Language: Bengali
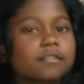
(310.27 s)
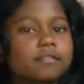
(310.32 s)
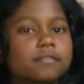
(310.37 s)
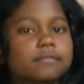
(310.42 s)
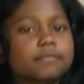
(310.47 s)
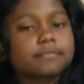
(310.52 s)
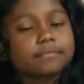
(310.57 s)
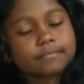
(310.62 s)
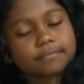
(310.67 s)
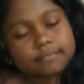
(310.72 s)
জন্য
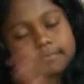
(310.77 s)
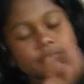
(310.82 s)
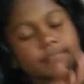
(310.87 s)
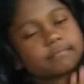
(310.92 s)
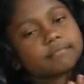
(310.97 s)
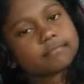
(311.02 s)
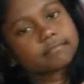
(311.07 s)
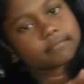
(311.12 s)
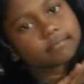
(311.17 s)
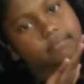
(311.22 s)
আর কিছু
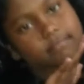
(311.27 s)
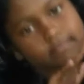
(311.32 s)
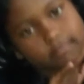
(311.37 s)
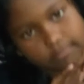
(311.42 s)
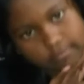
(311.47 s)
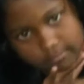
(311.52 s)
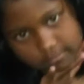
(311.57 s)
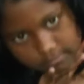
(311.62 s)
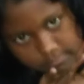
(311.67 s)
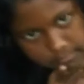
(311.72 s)
ম্যাগি আনতে
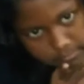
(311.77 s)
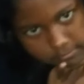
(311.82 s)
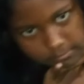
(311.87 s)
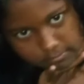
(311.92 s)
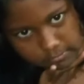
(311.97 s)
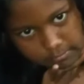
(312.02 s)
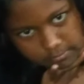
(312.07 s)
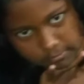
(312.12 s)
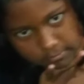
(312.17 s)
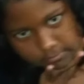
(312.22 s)
যাবে সেটার
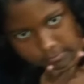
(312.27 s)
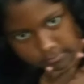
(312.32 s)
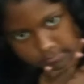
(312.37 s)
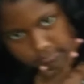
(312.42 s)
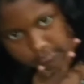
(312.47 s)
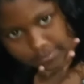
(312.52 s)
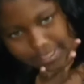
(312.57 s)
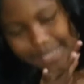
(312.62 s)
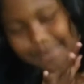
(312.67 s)
জন্য হলো না